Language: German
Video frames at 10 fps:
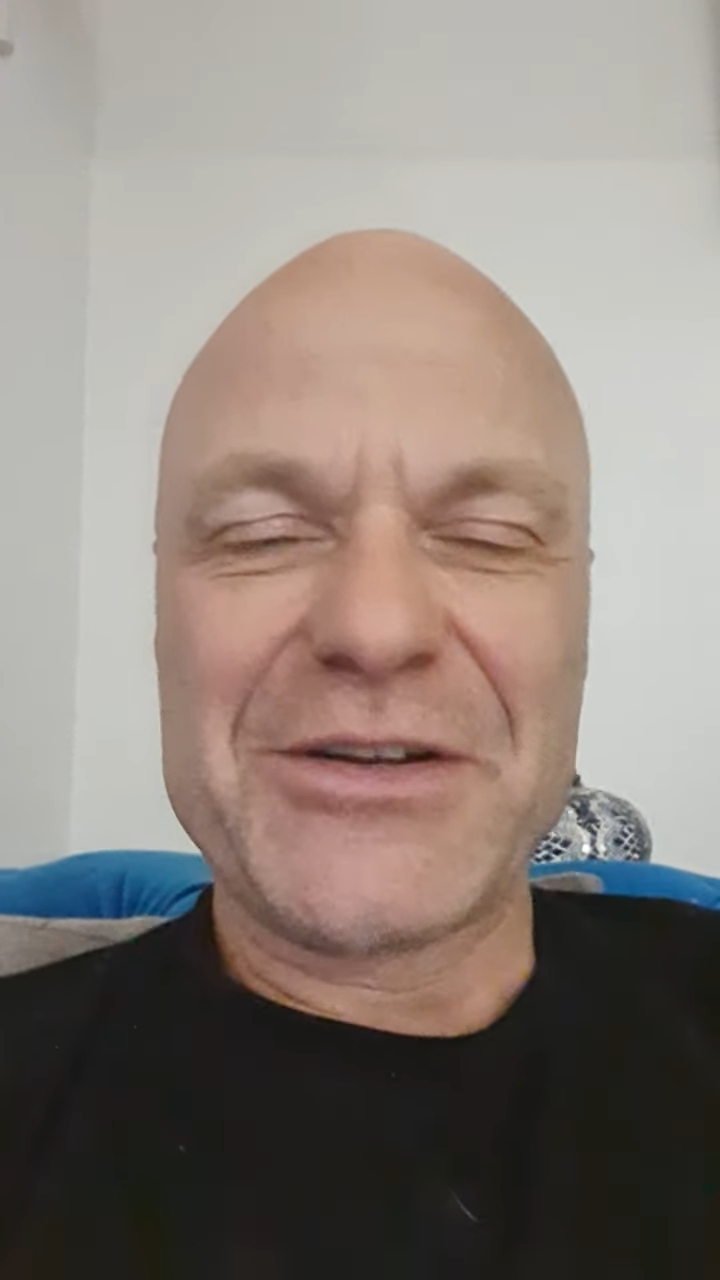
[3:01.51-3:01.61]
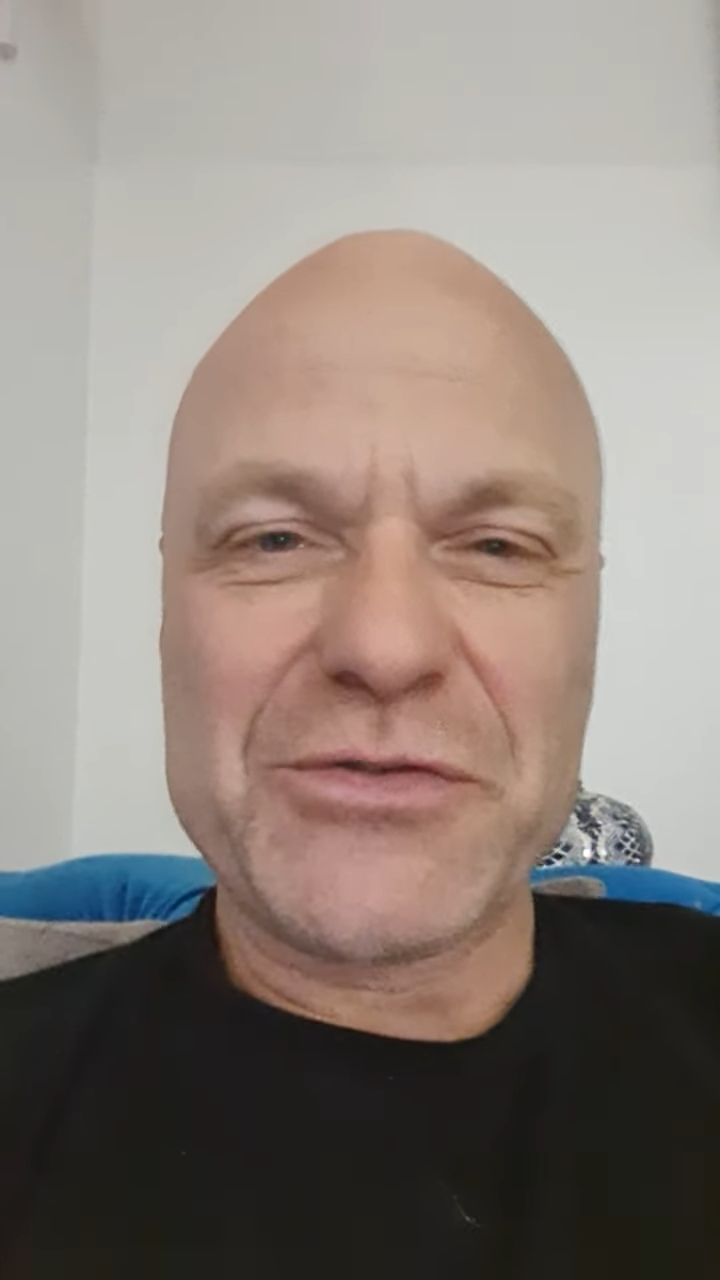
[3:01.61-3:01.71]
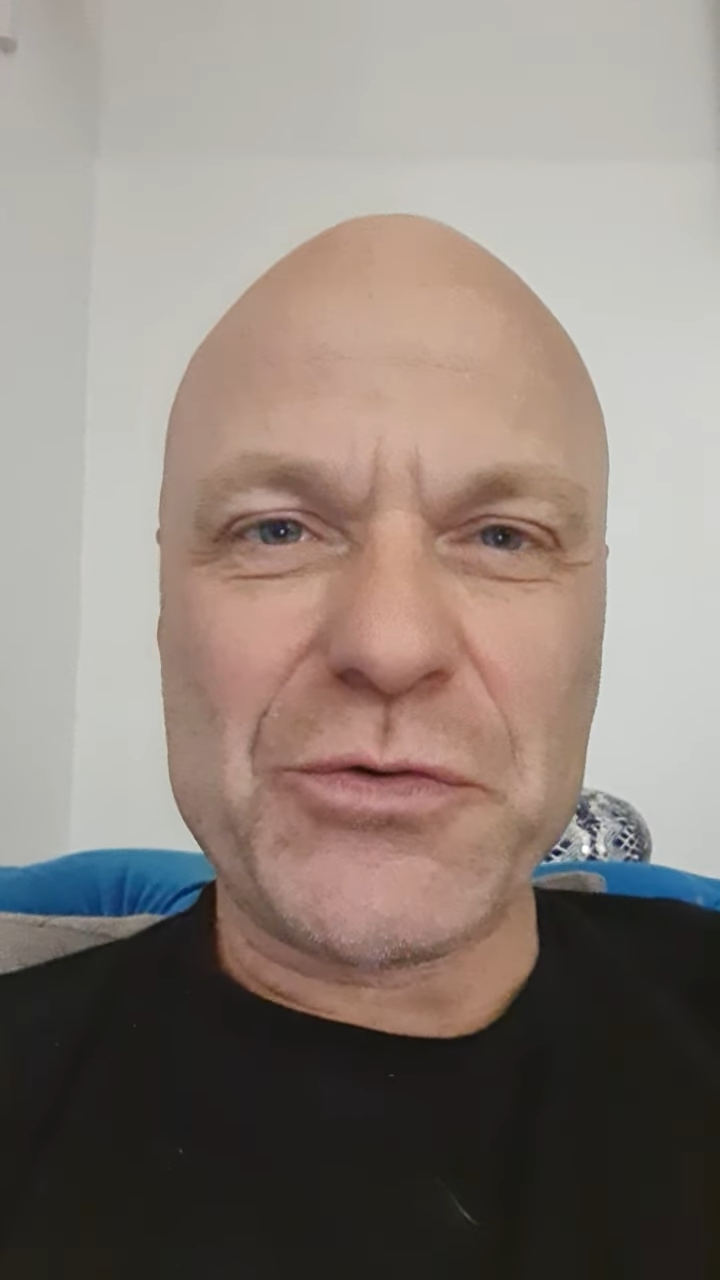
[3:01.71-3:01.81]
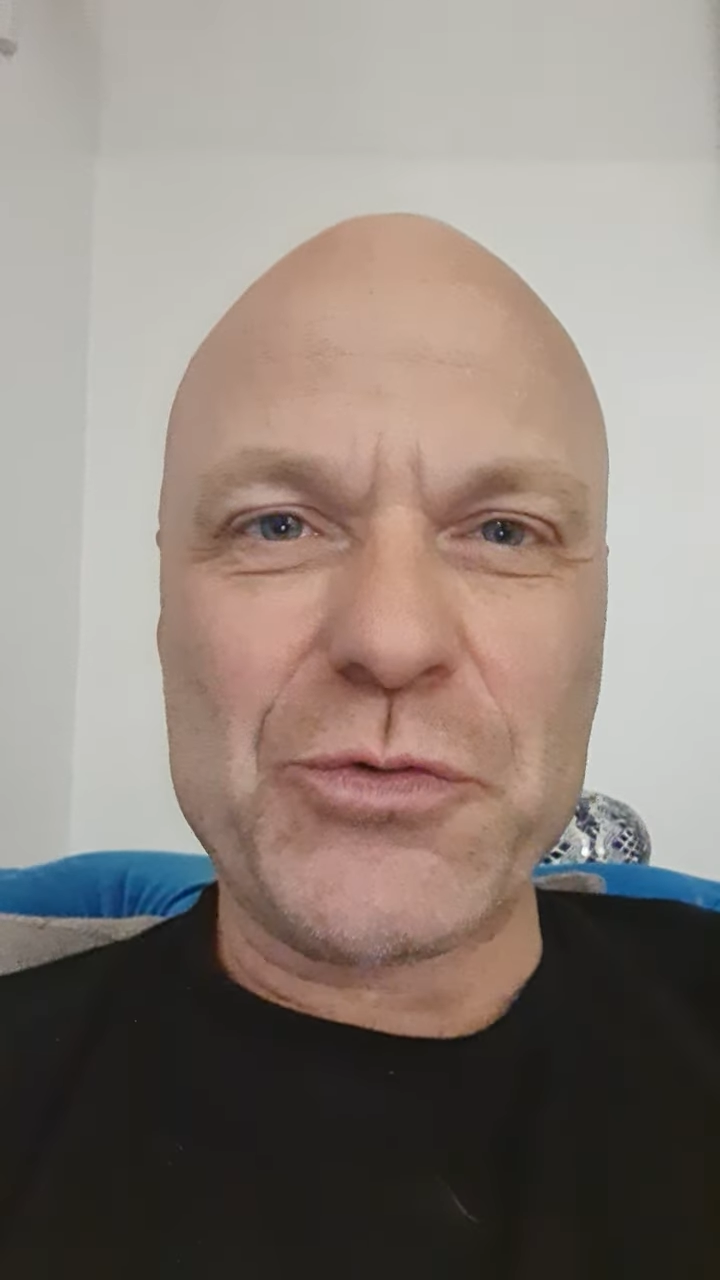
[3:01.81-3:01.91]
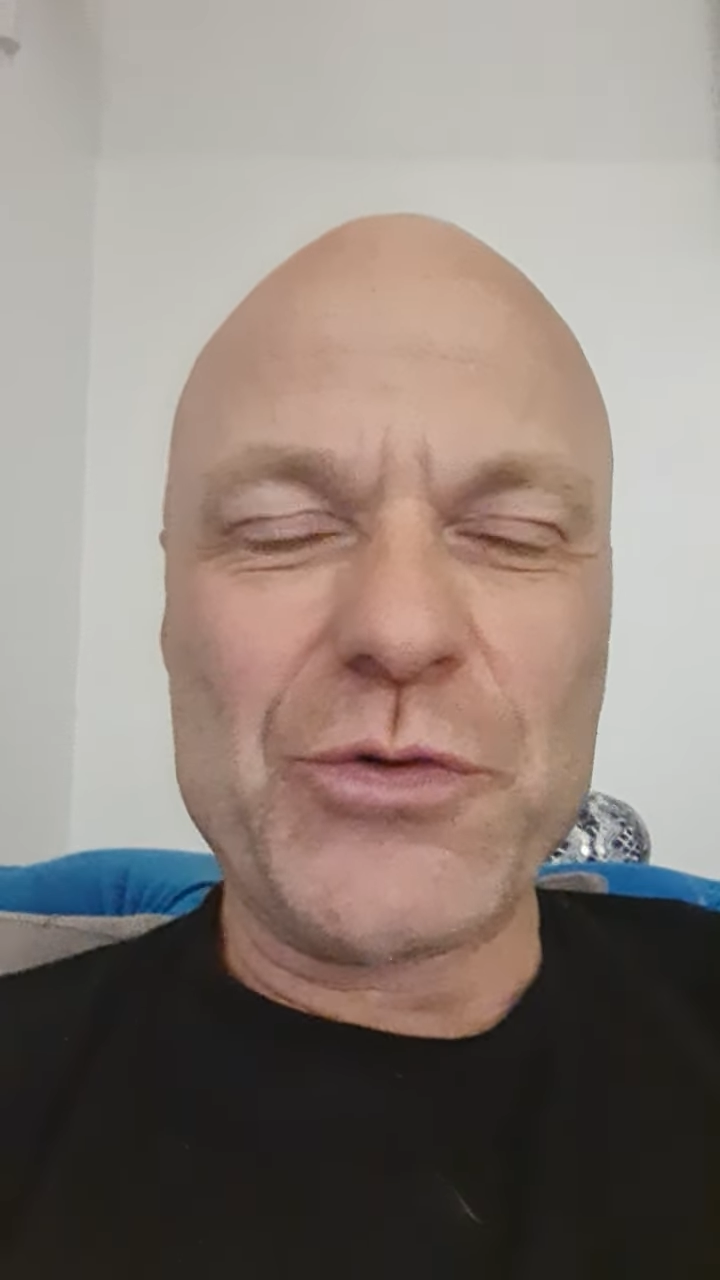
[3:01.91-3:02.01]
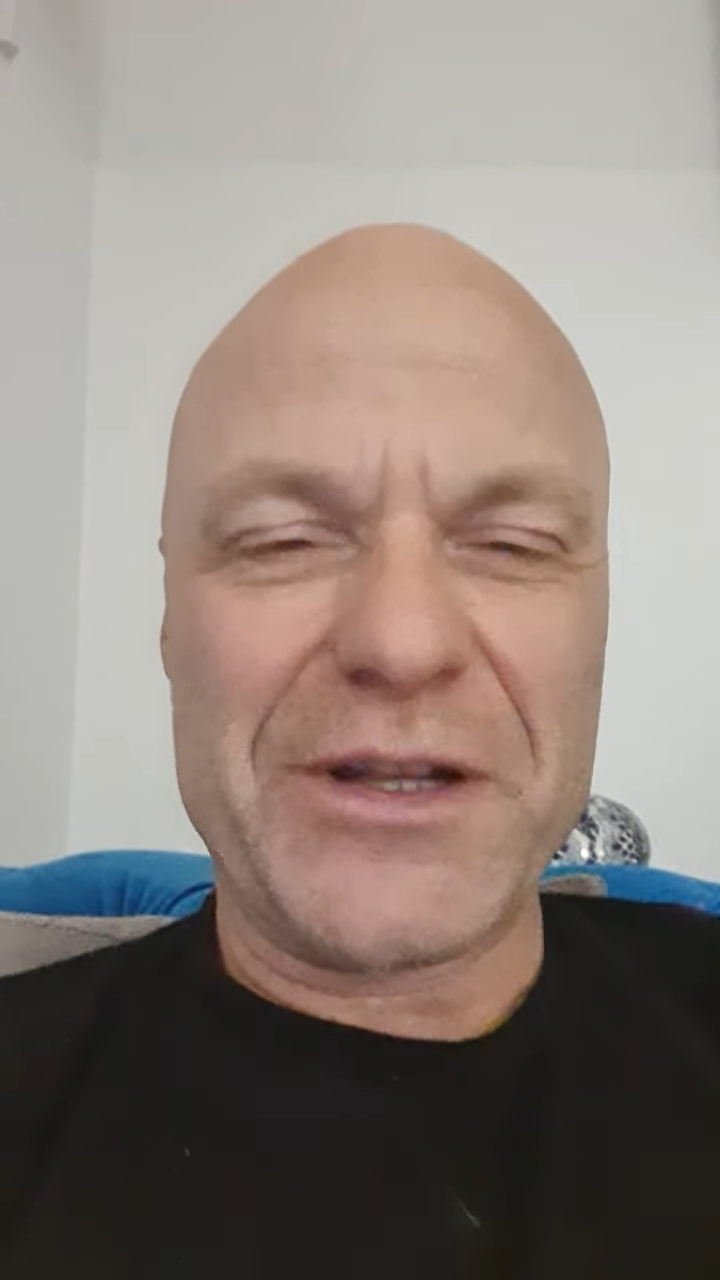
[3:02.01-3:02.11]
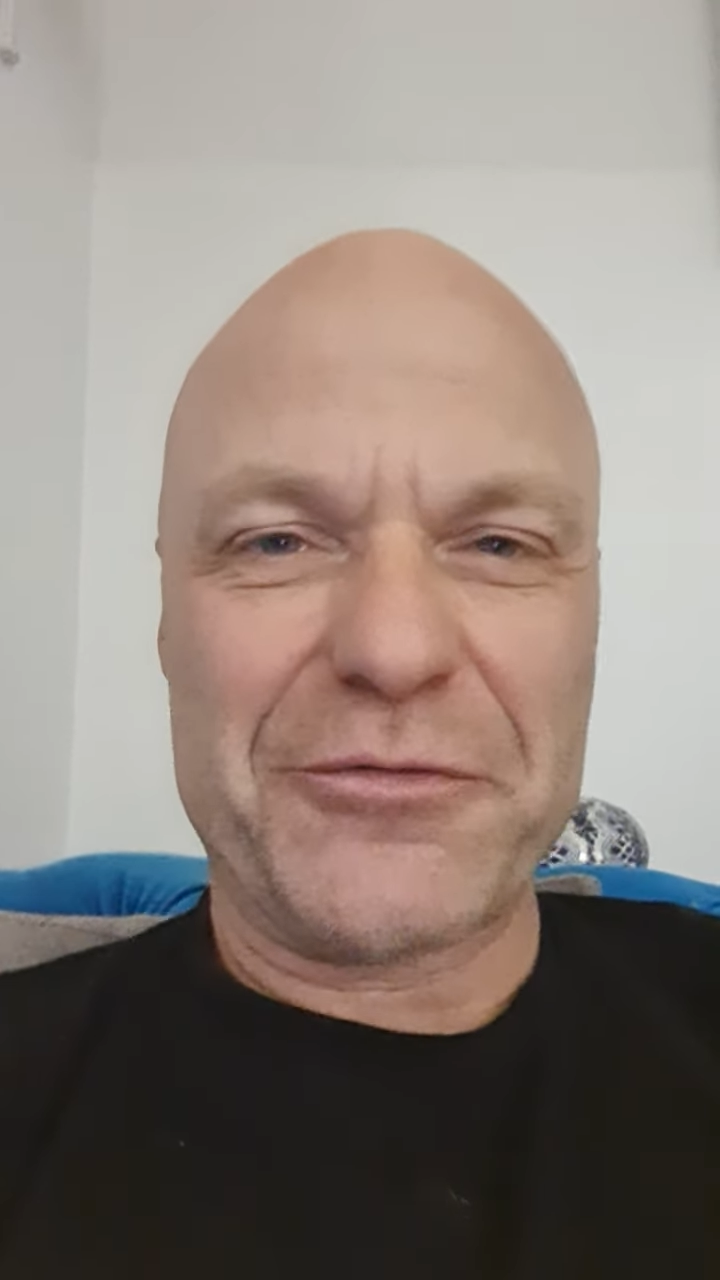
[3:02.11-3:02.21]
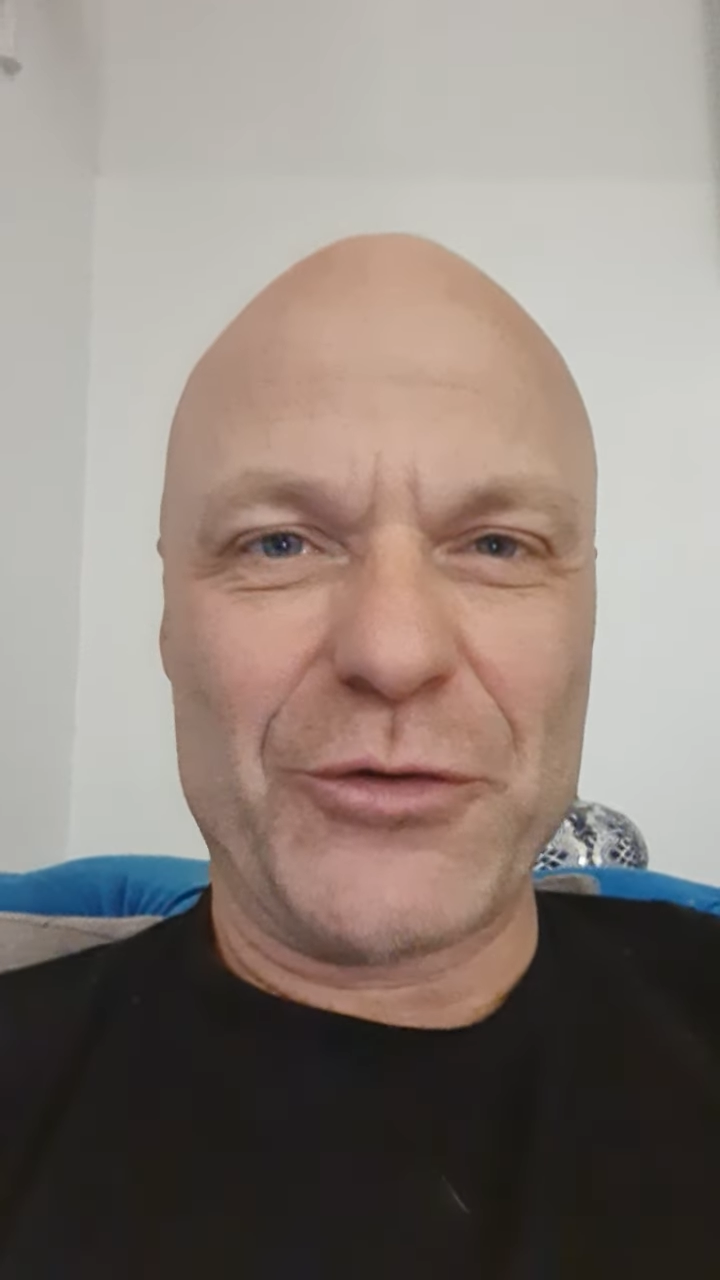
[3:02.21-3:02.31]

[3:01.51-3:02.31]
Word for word: zugute